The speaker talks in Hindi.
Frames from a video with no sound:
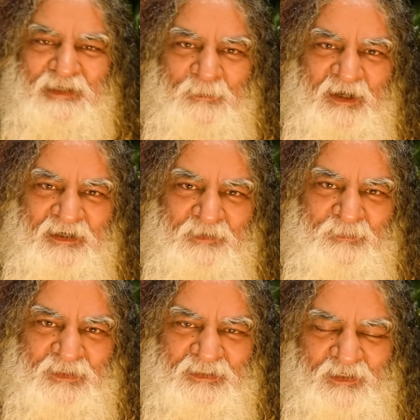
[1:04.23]
सामान्य
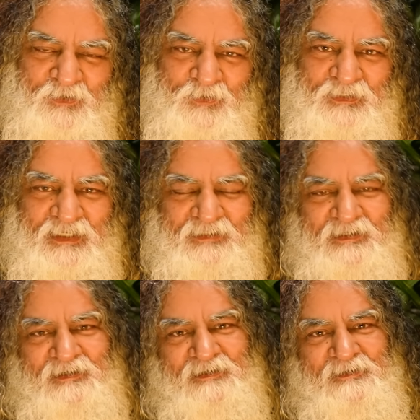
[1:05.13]
प्रसन्न हो
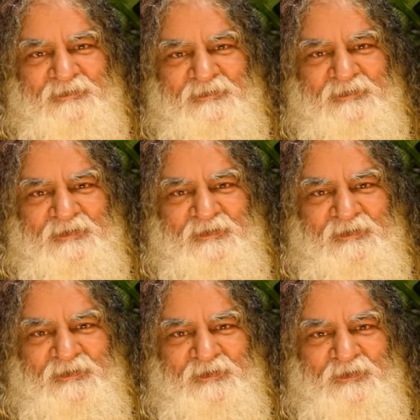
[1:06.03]
जाता है
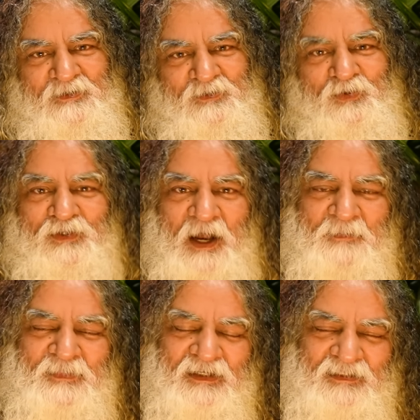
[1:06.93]
तो
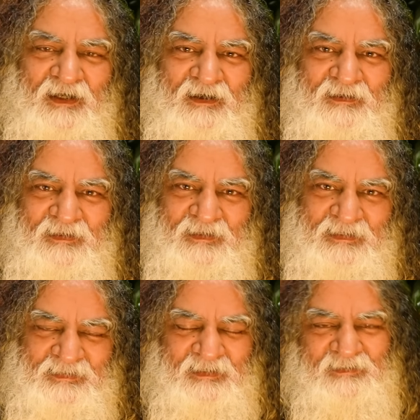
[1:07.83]
राम कथा एक
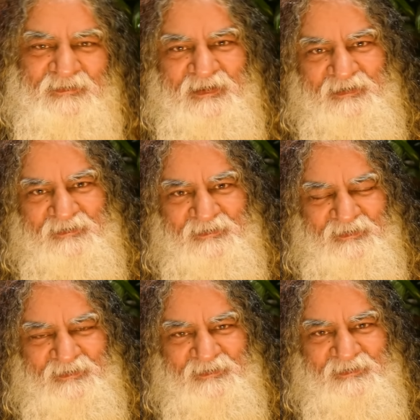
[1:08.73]
ऐसा रत्नाकर है